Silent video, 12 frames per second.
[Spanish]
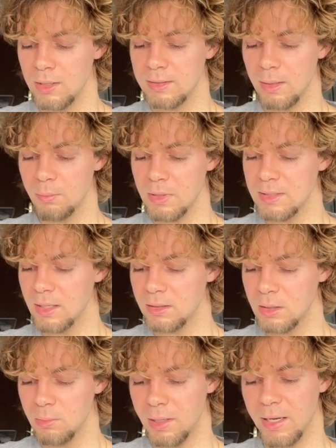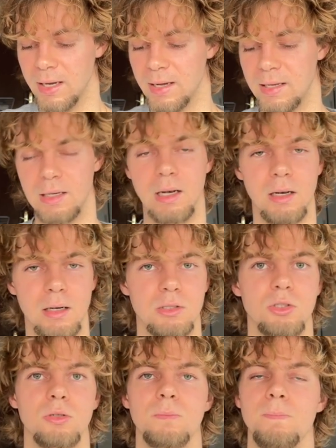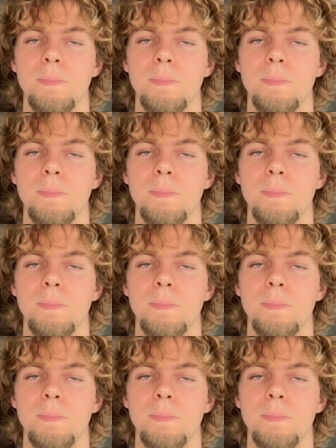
también se activará en el resto.